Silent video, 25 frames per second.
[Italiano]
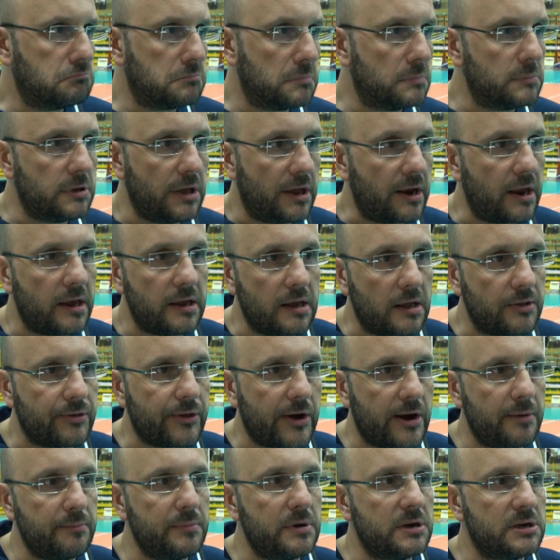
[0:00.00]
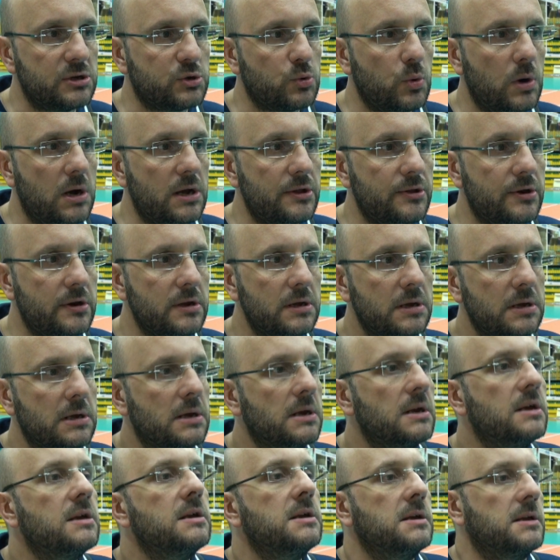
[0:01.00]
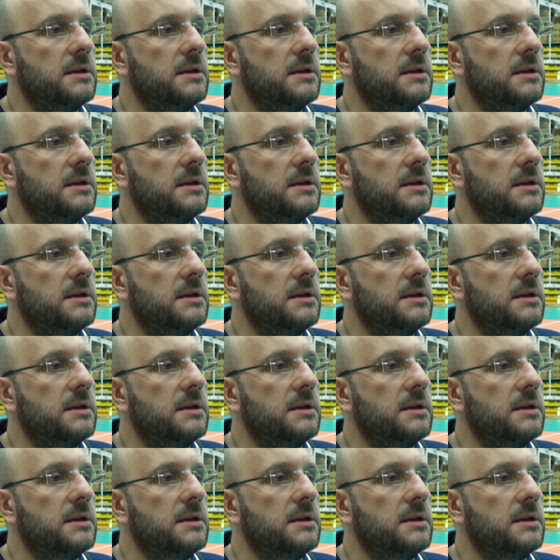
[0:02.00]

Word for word: direi entrambe le squadre